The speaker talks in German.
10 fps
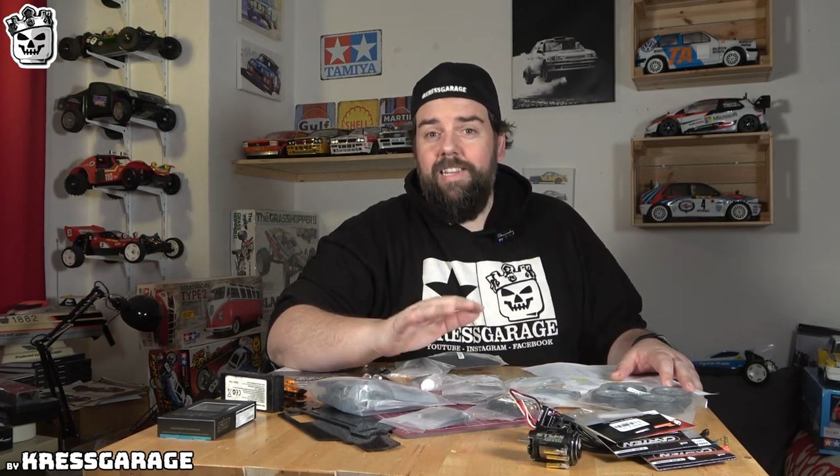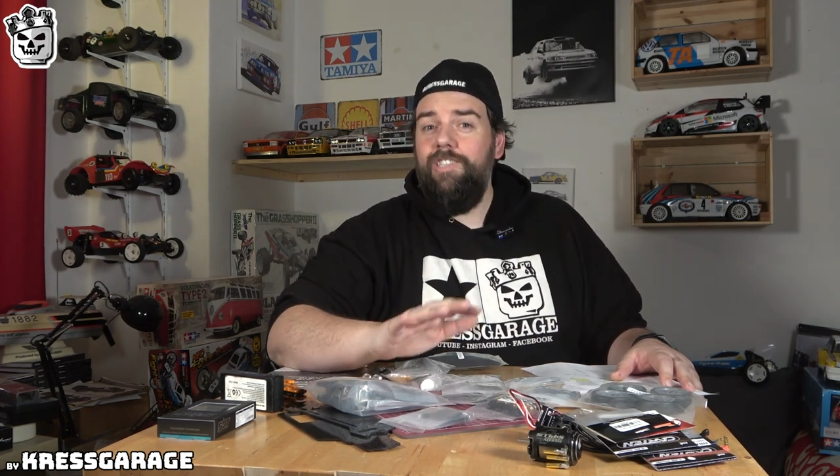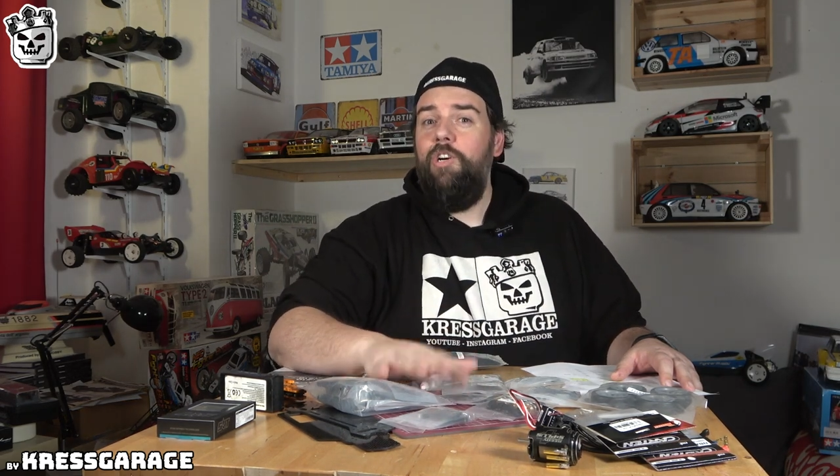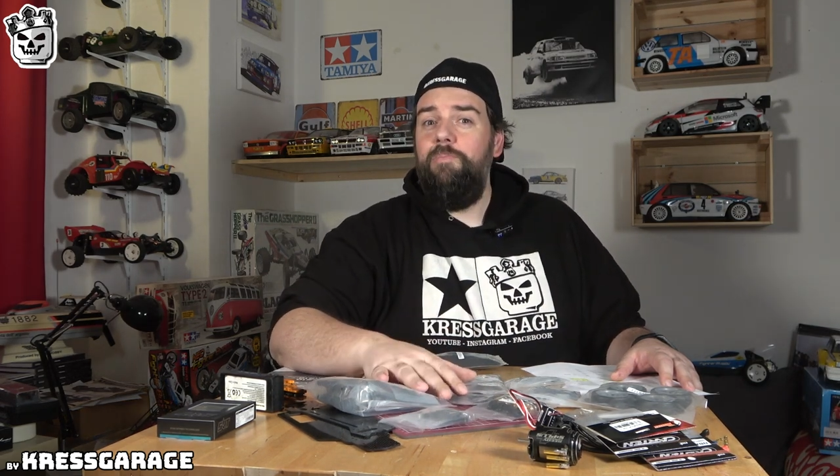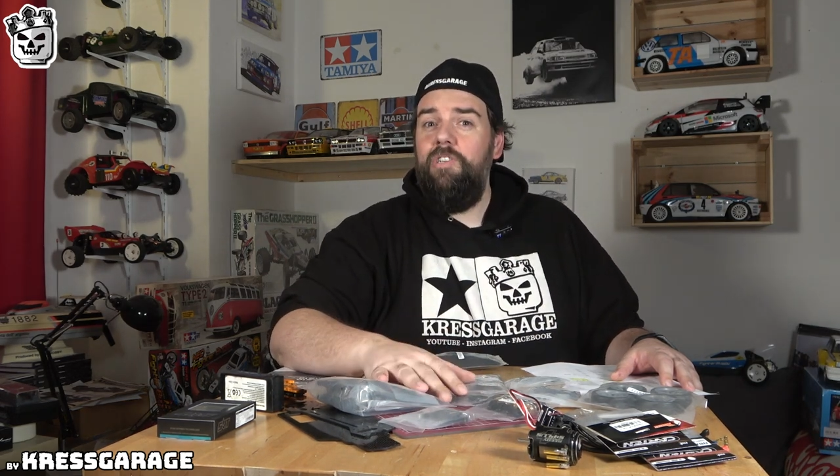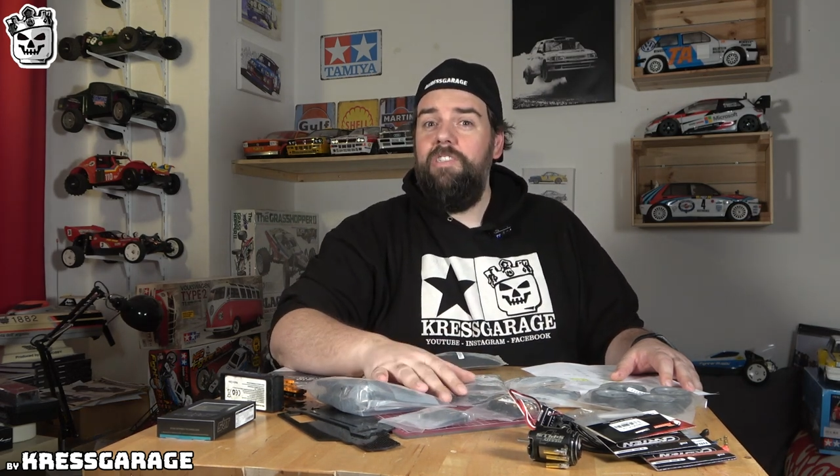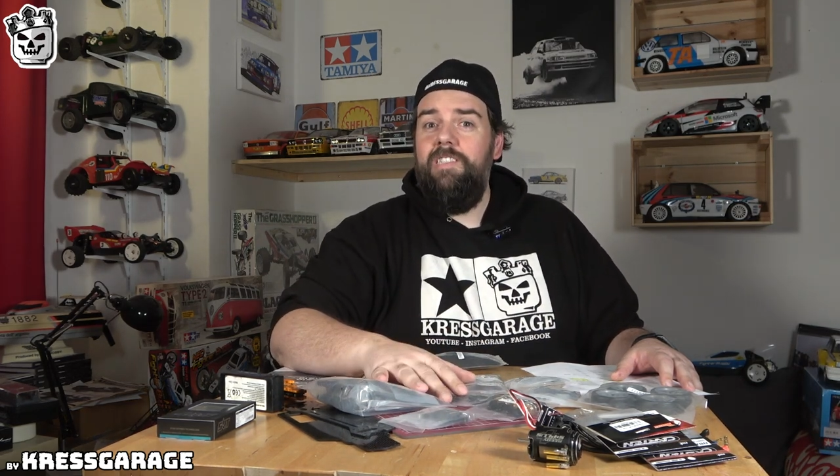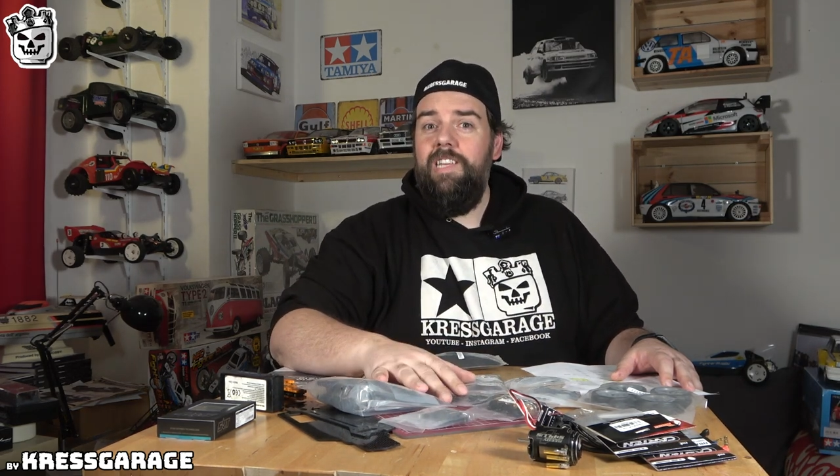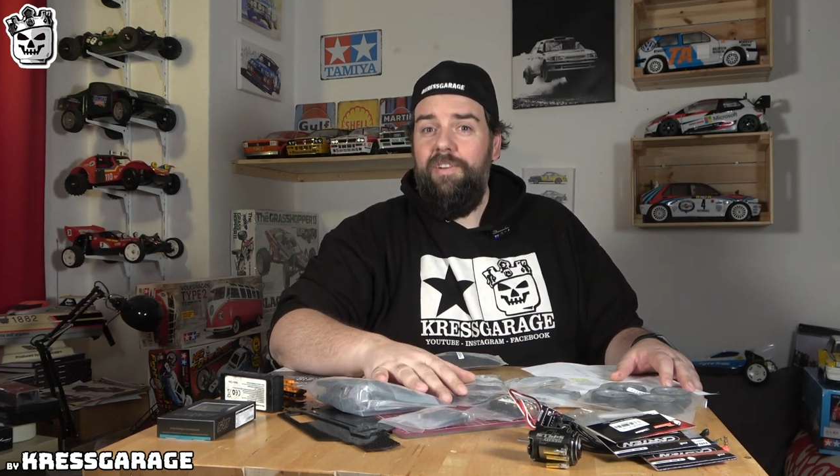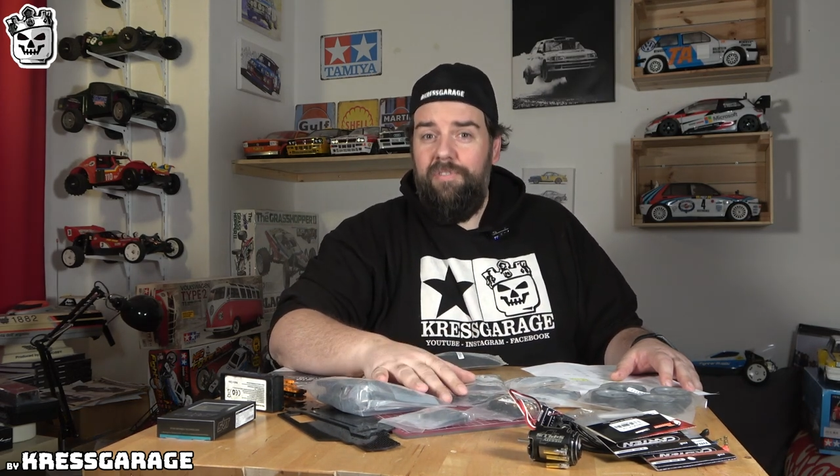Es kommen noch
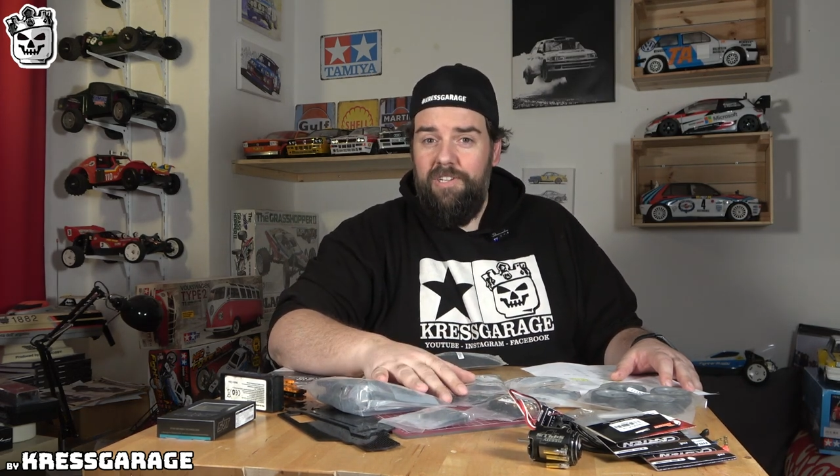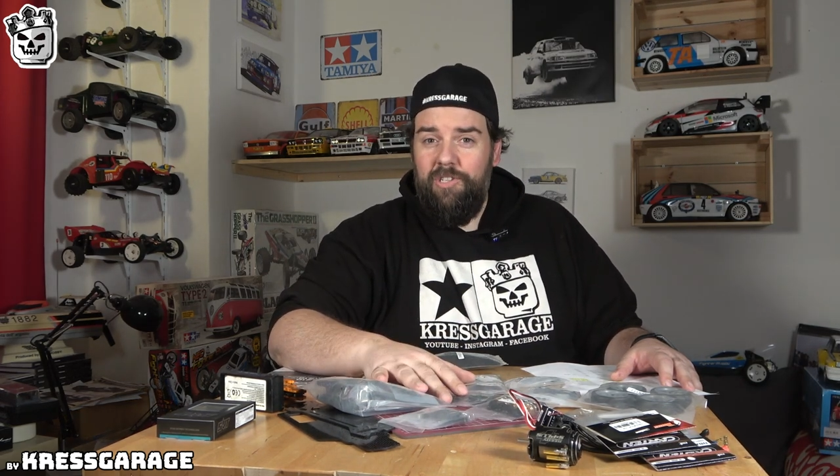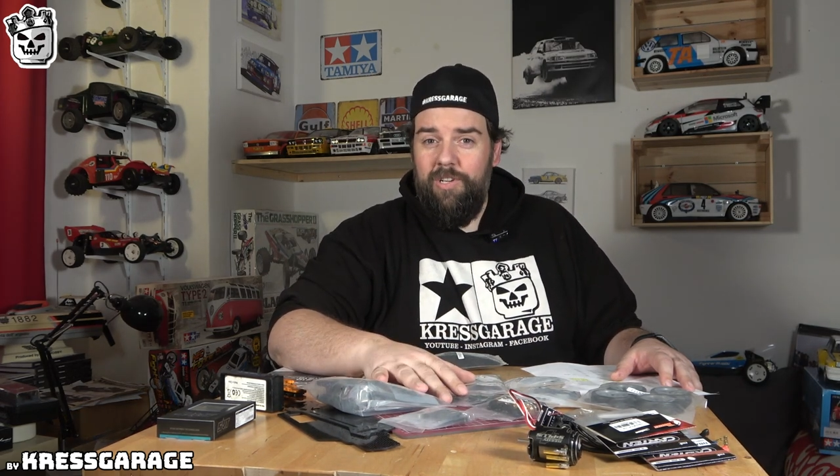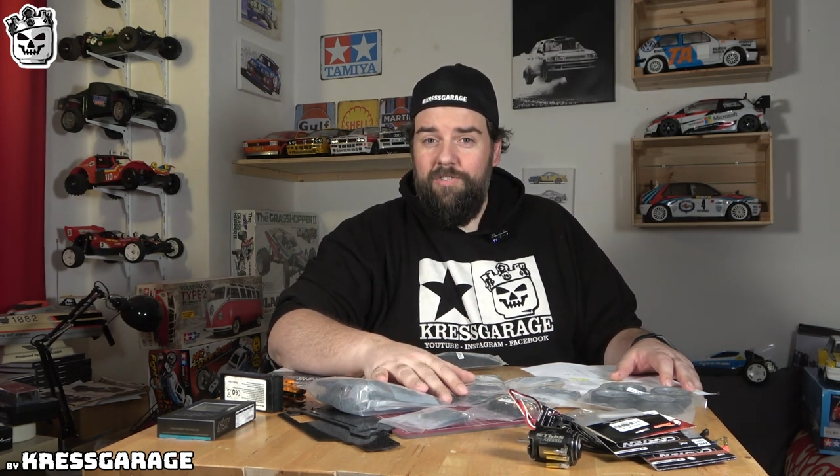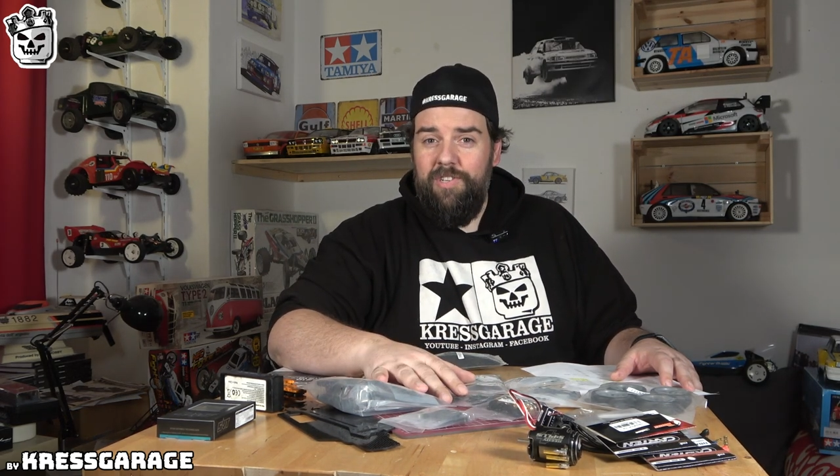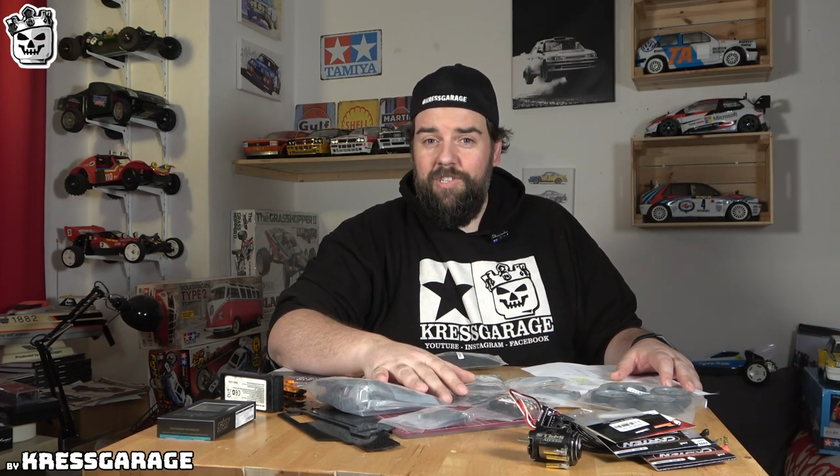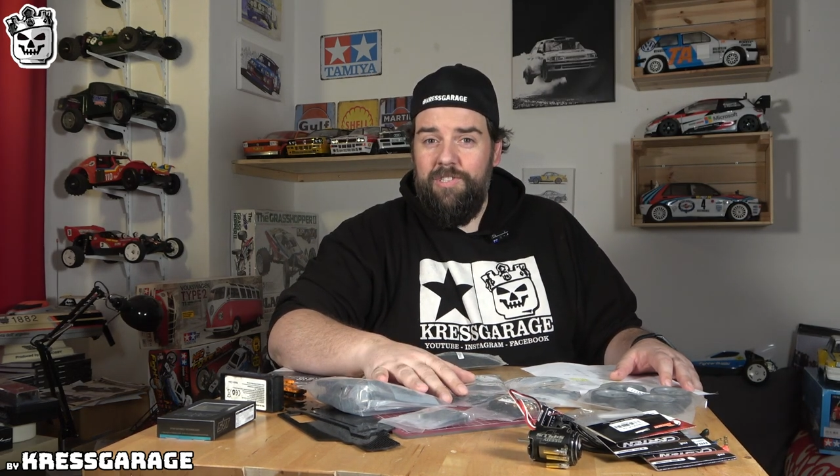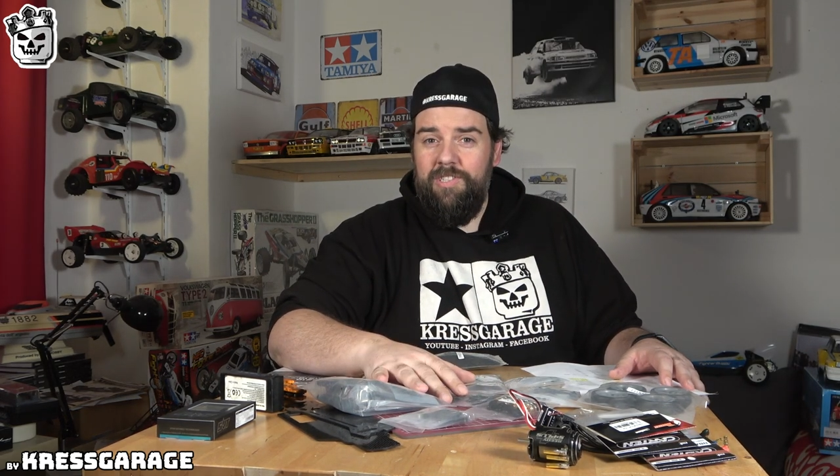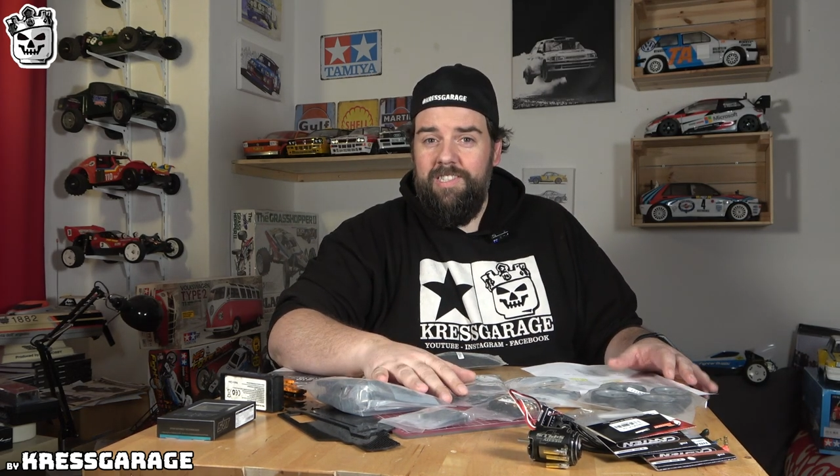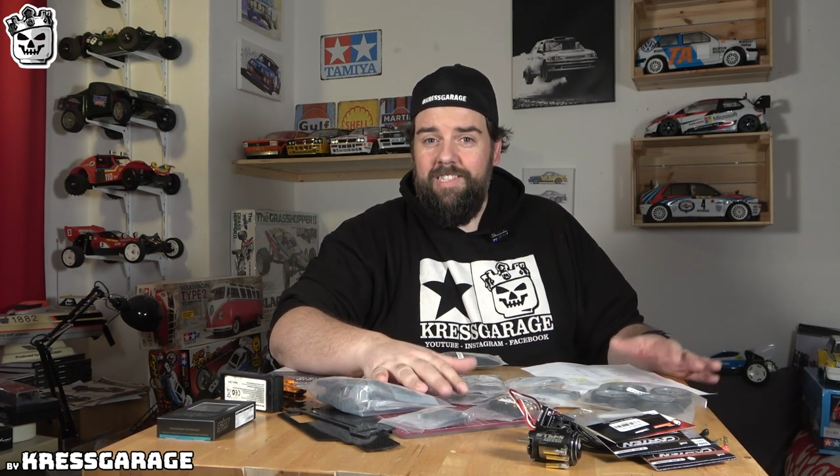sehr viele tolle
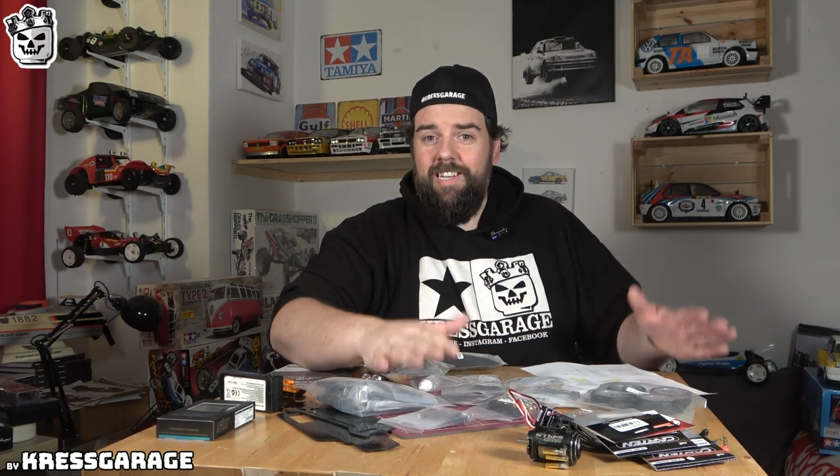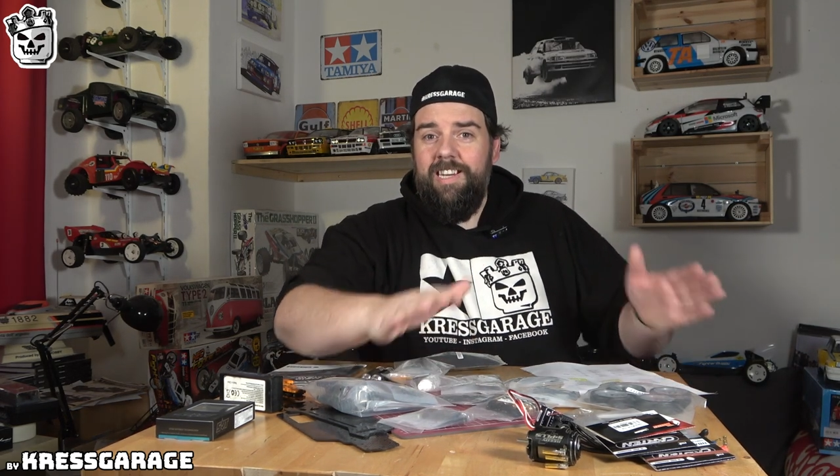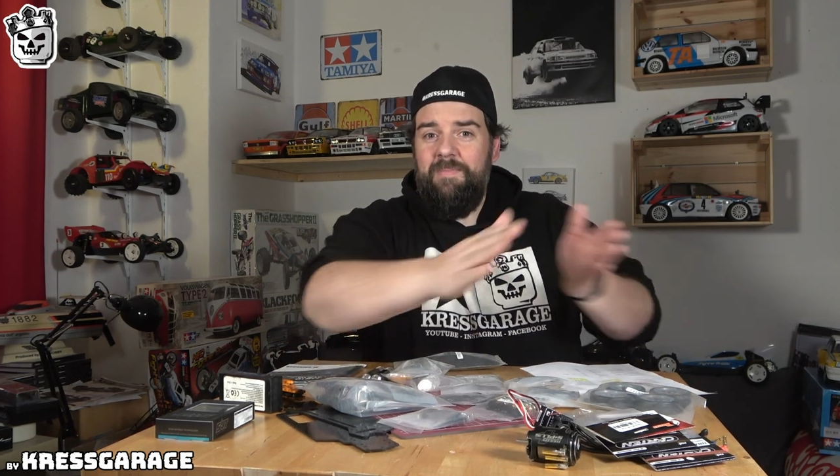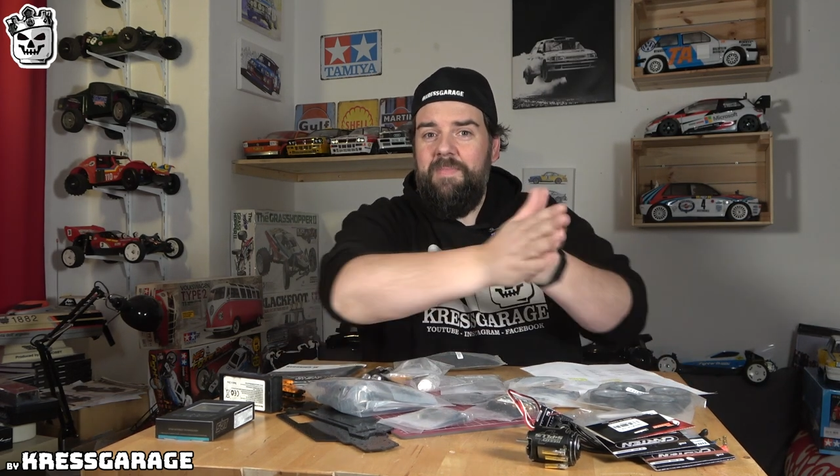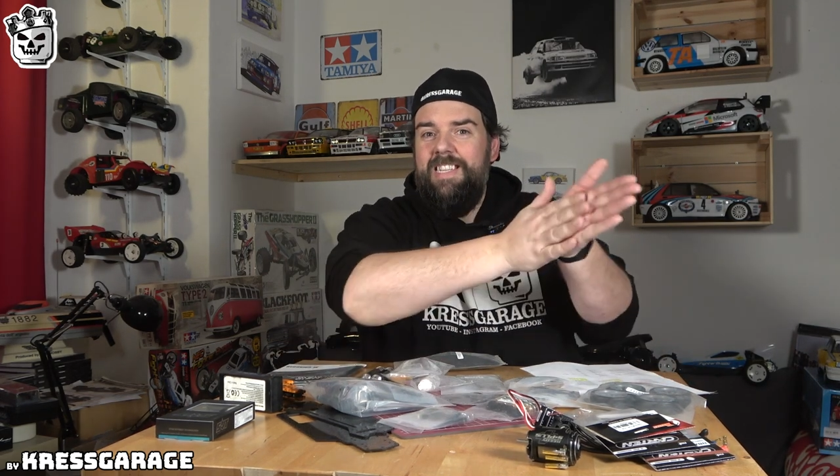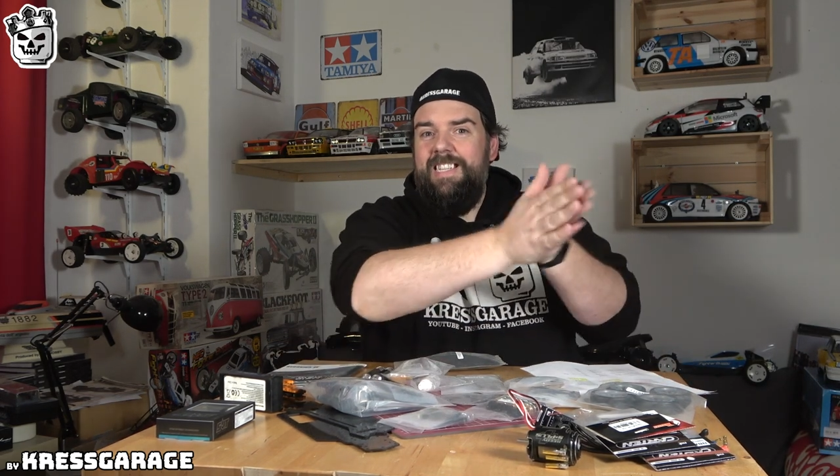Videos dieses Jahr.